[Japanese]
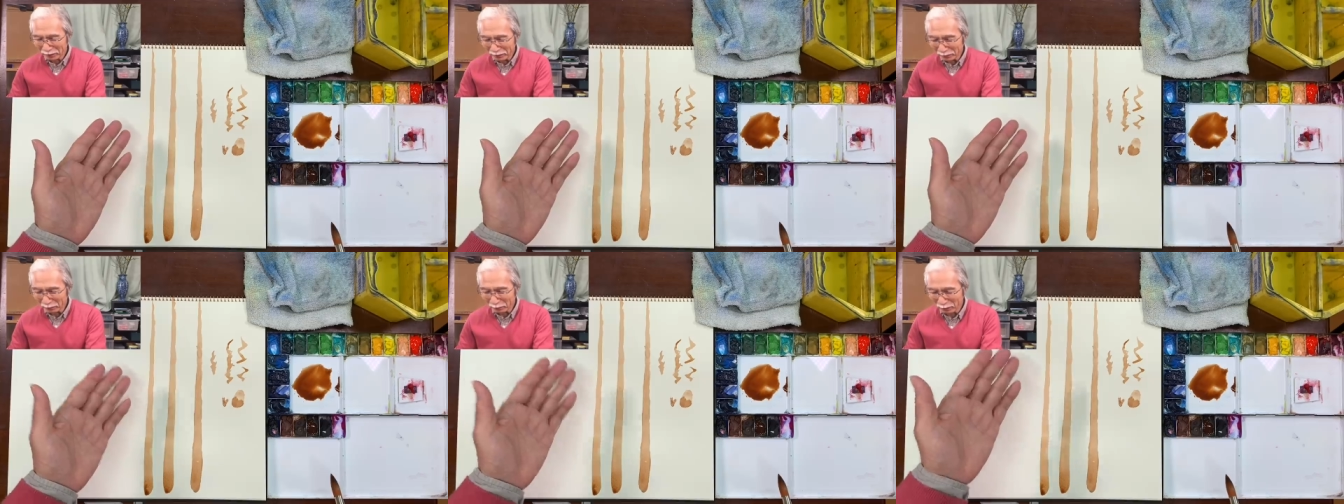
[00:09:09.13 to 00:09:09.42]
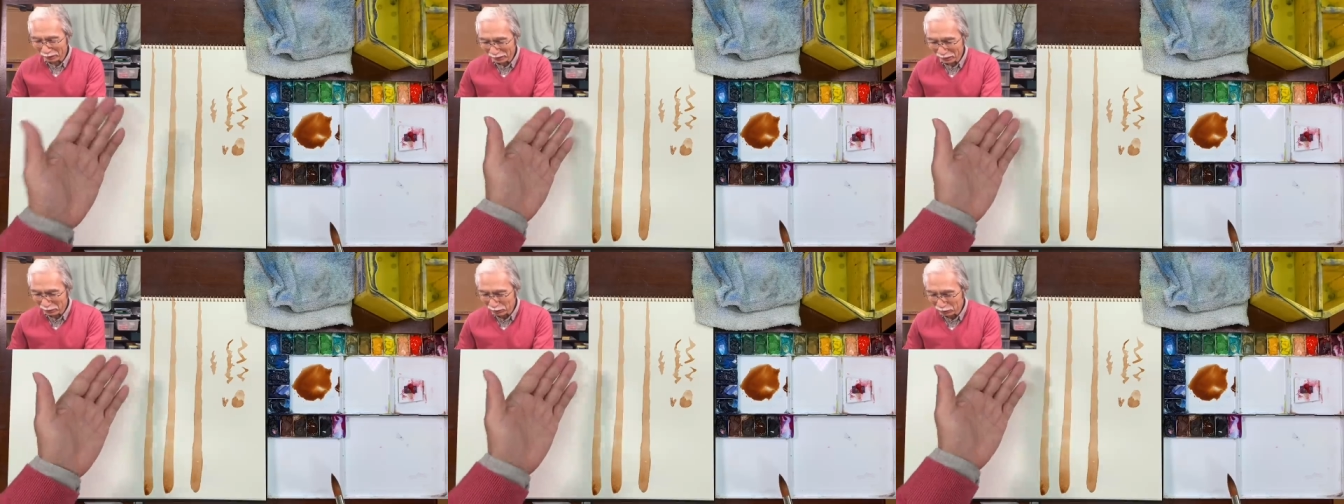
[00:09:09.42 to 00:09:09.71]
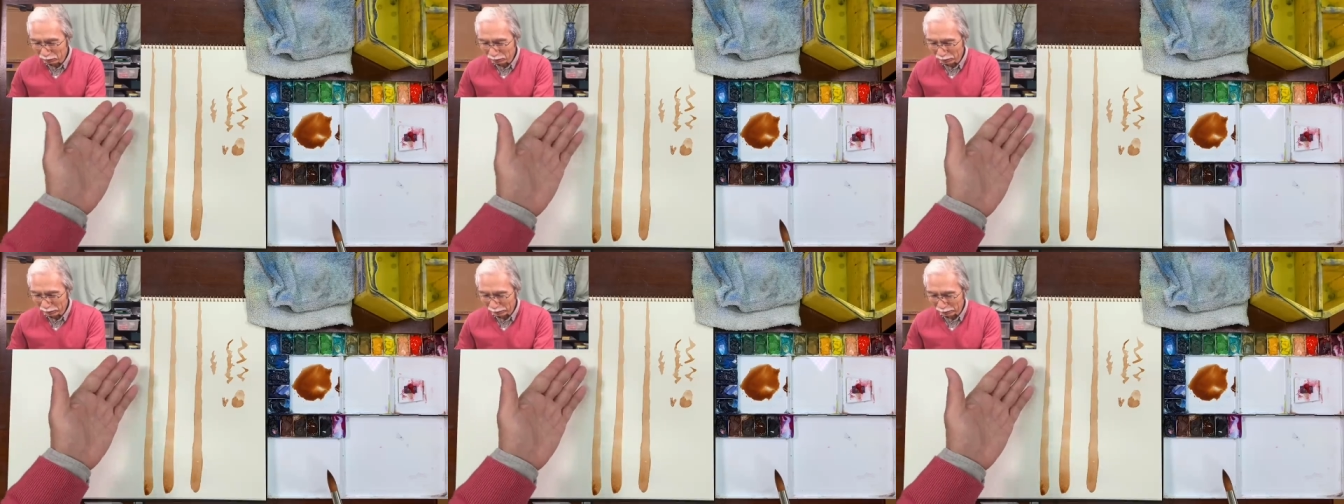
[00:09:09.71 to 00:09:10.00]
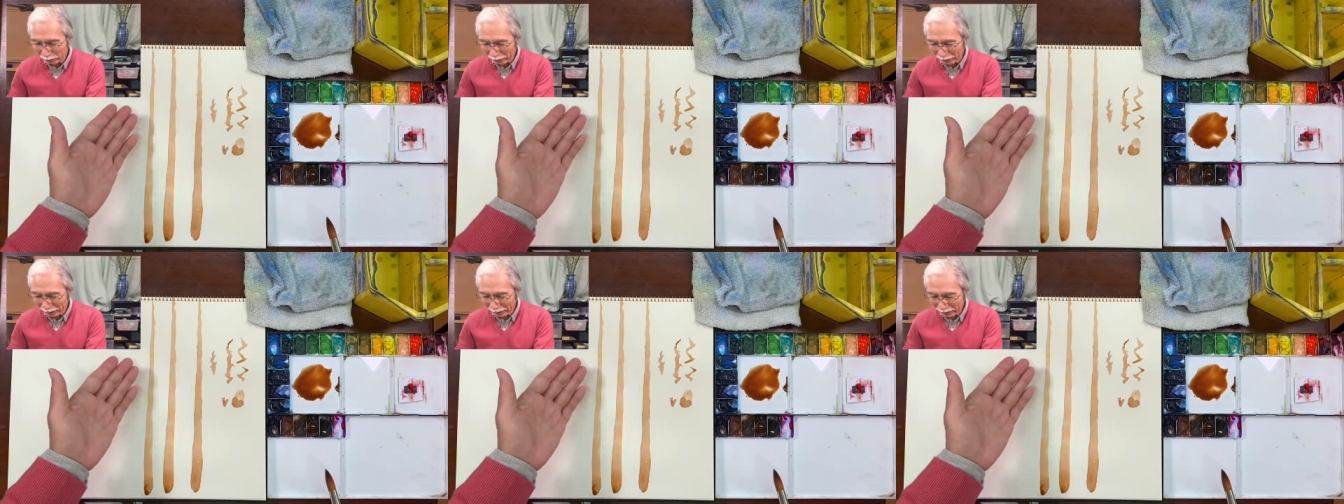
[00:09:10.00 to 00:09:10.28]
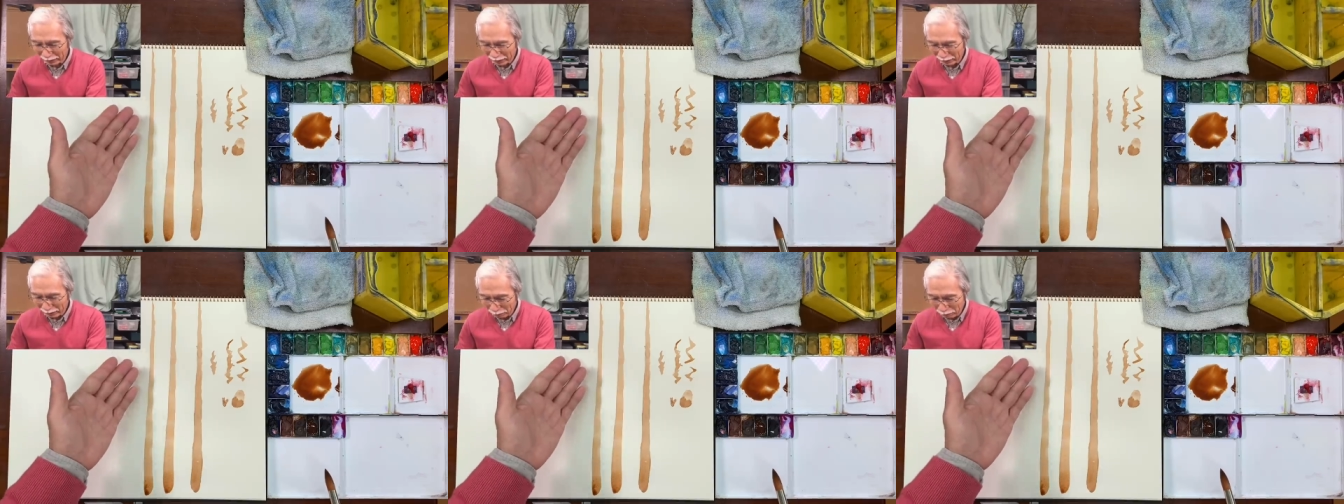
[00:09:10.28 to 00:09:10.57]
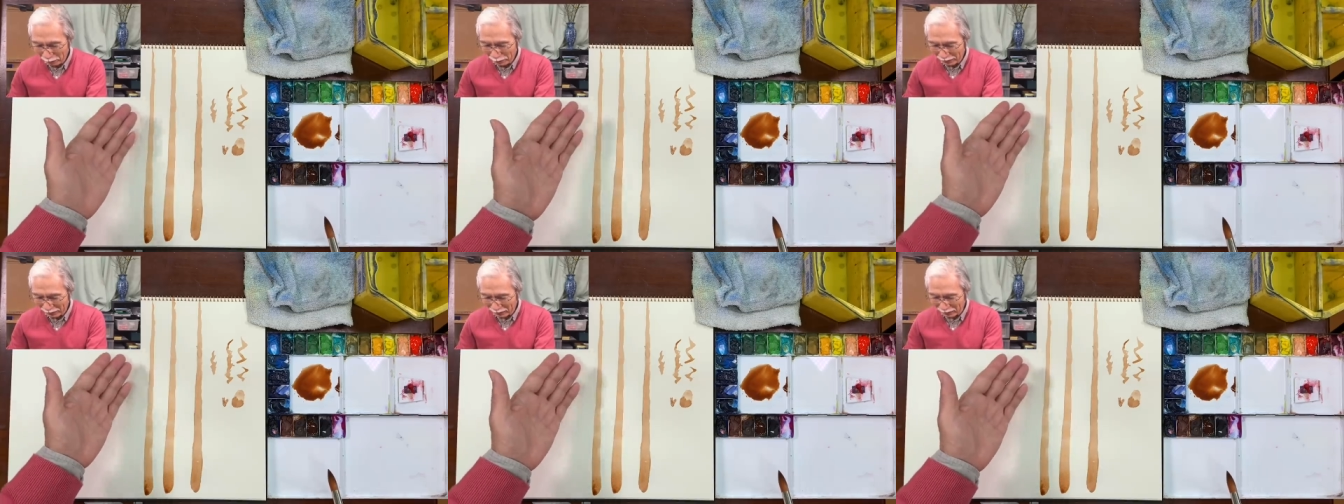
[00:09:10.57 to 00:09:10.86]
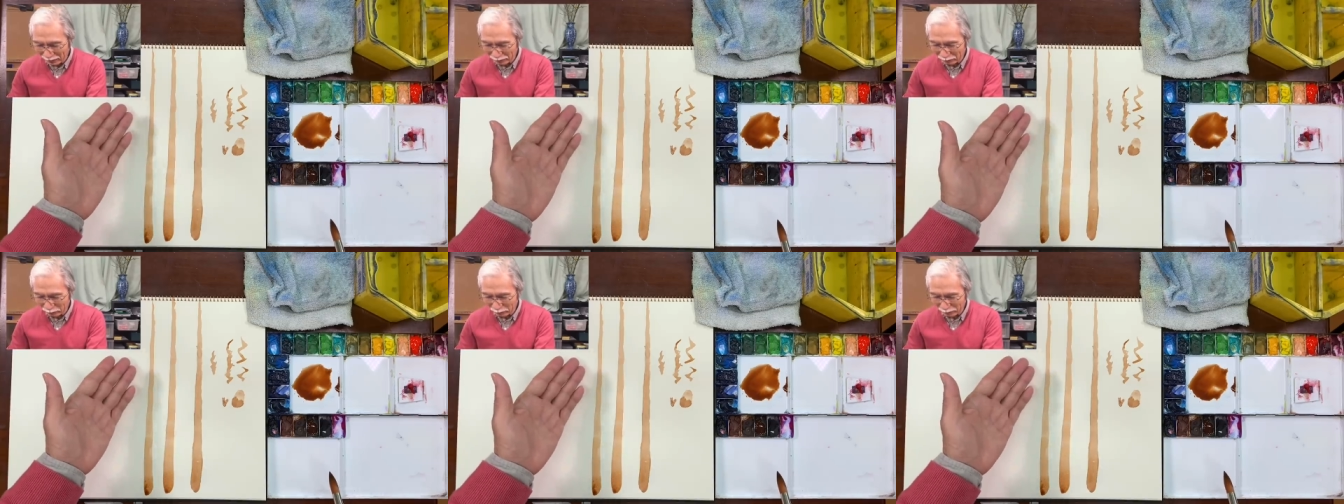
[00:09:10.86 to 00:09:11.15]
もちろんこうやって樹木をね、いっぺ
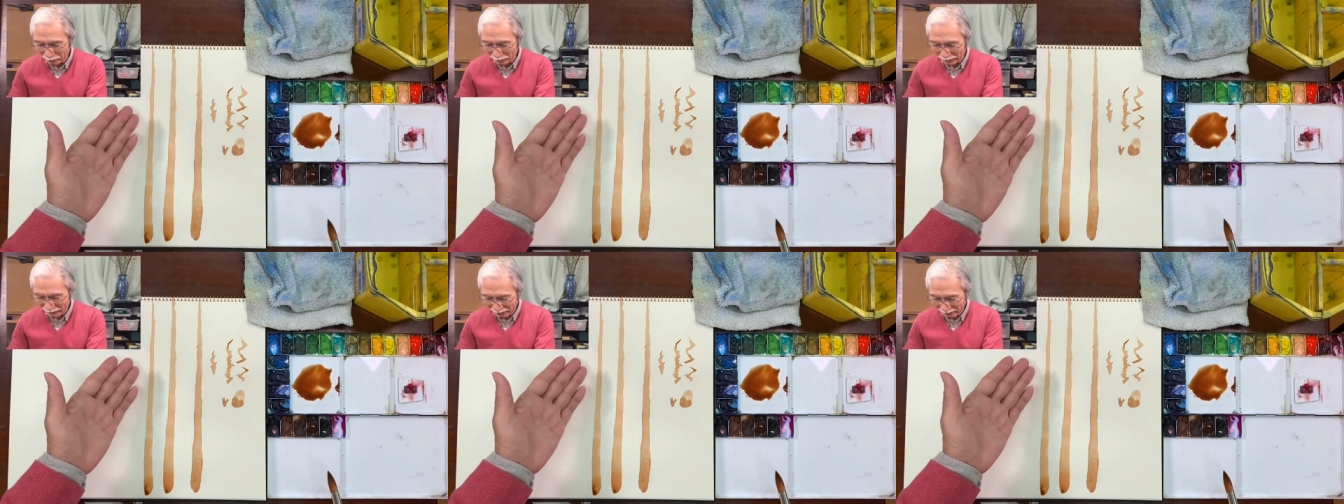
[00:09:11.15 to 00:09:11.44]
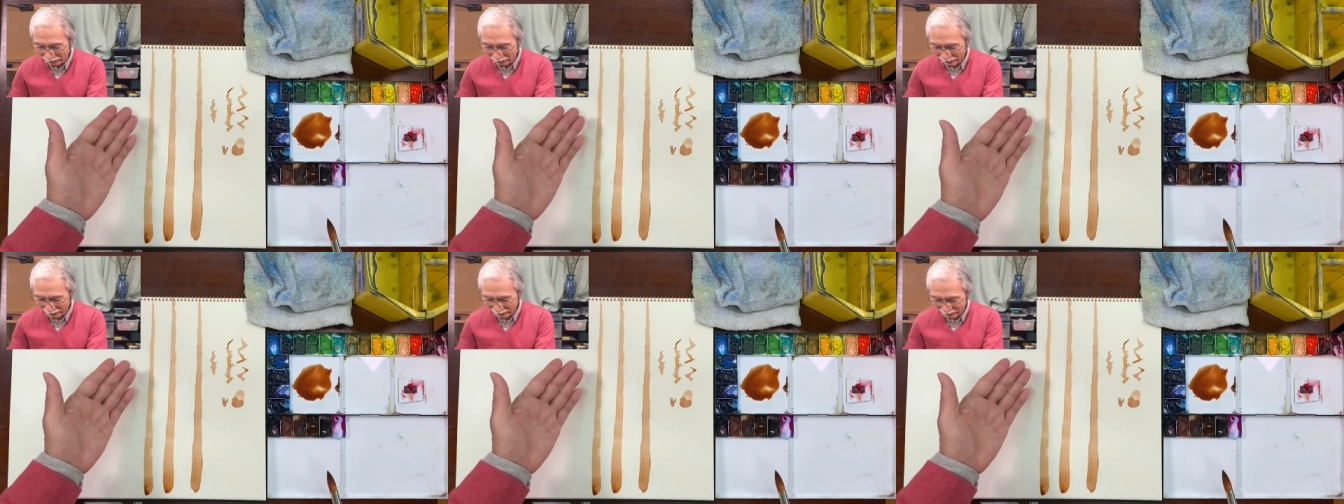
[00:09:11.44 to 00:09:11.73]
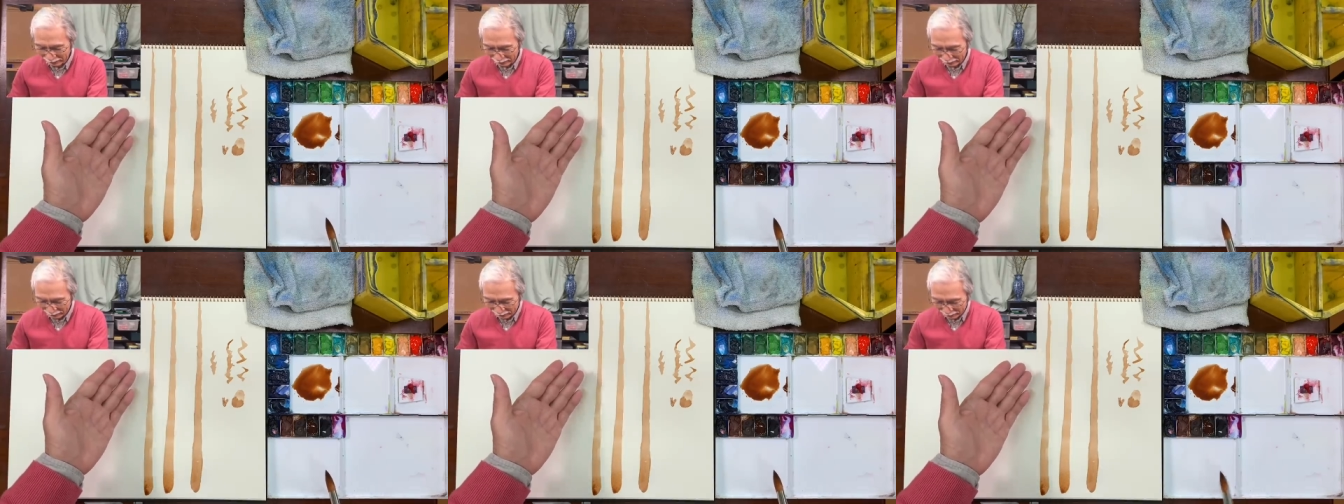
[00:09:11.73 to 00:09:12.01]
んに書くことができるわけで